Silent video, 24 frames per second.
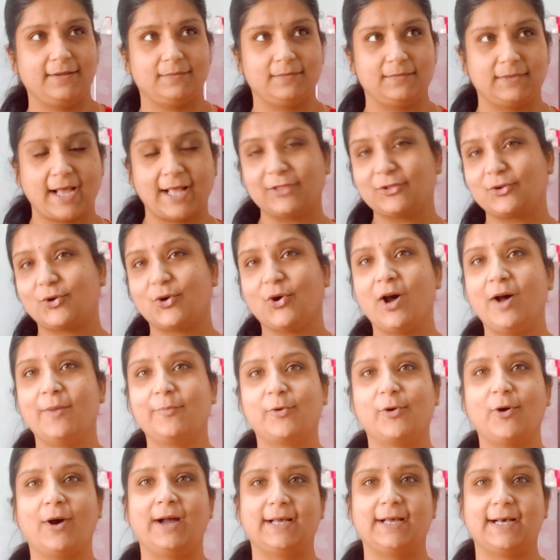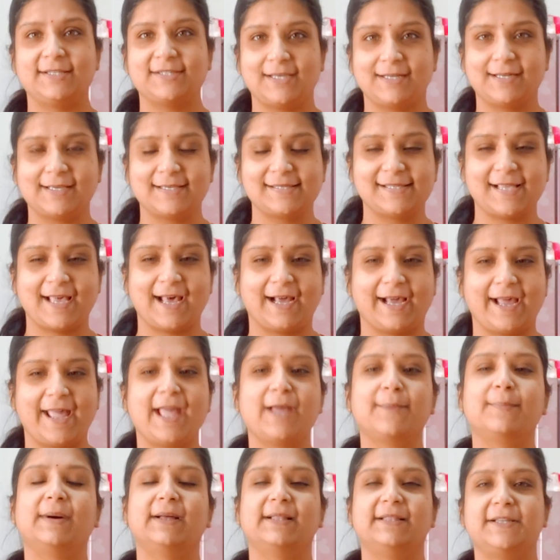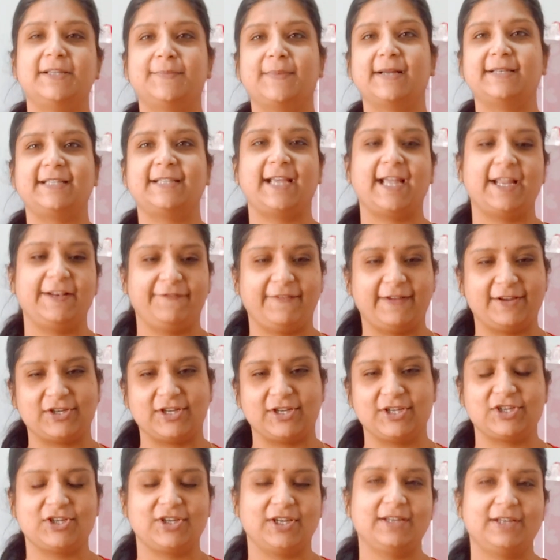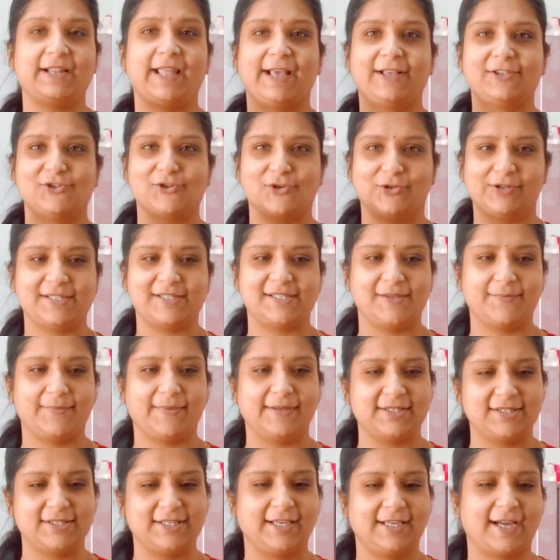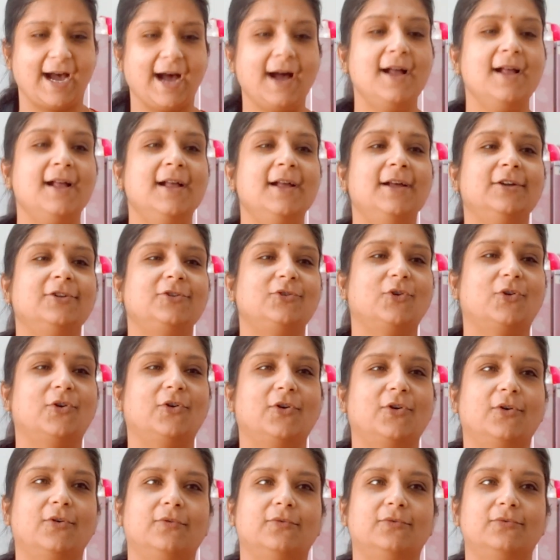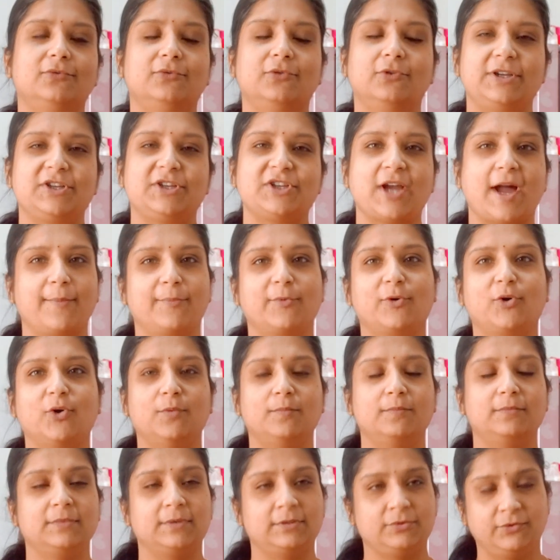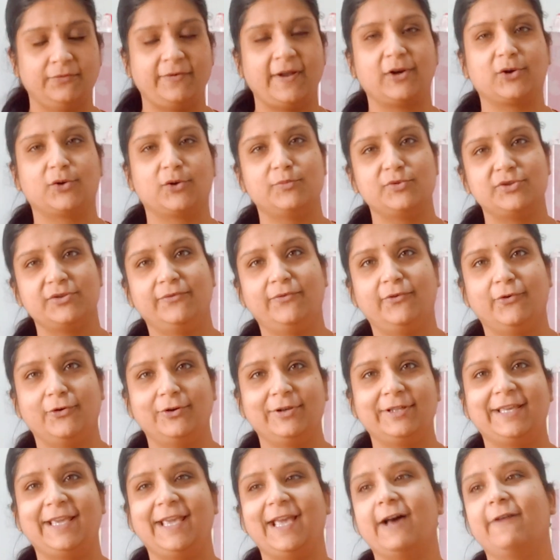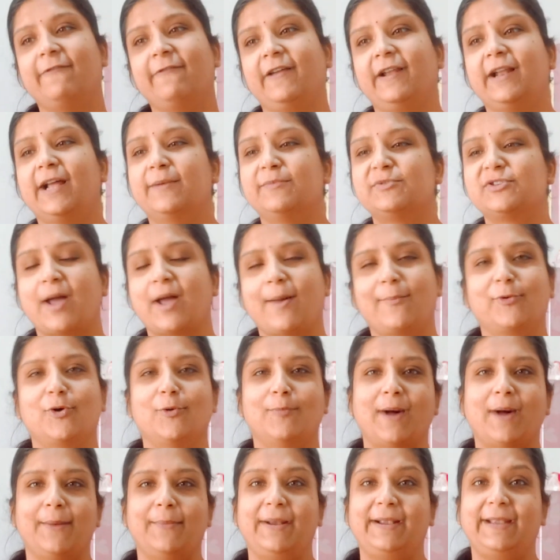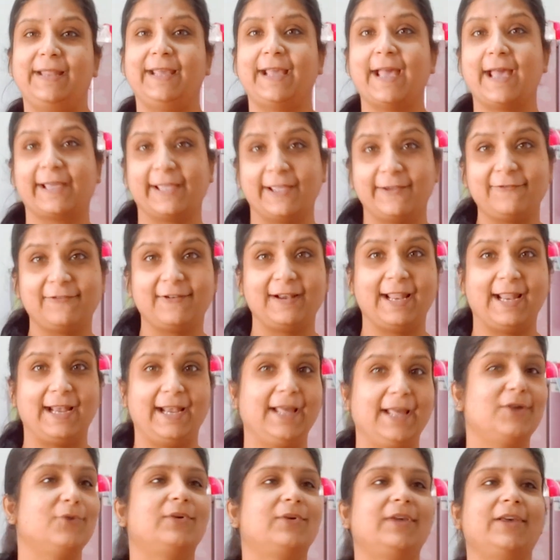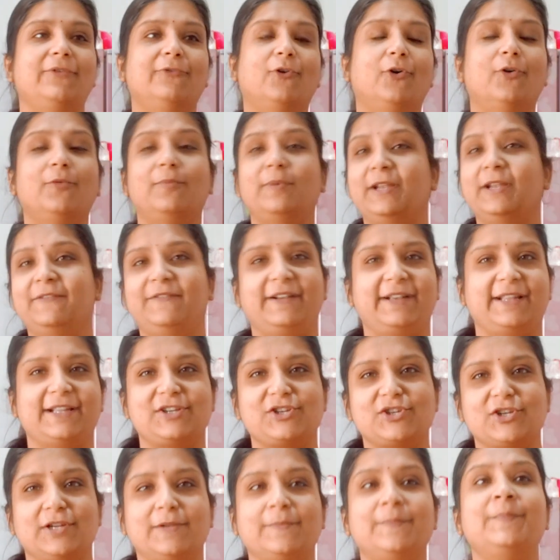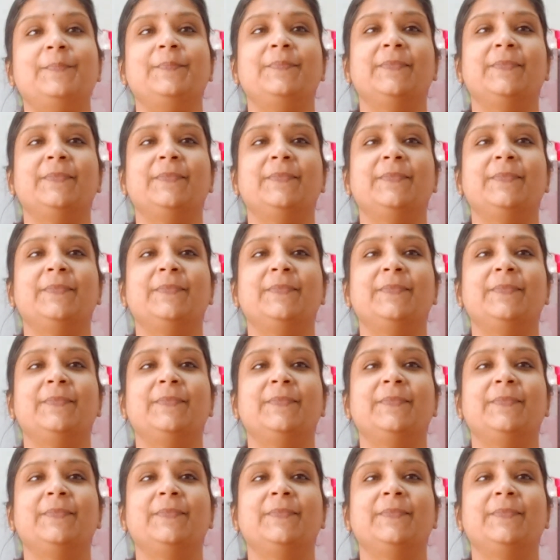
रात को हमको अचानक से आ गए एक बर्थडे पार्टी का इन्विटेशन एक छोटी सी बच्ची का तो उन्होंने शाम को दोपहर को मुझे फ़ोन किया फिर हम शाम को माँ बेटी का गिफ्ट लेने क्योंकि वो इनविटेशन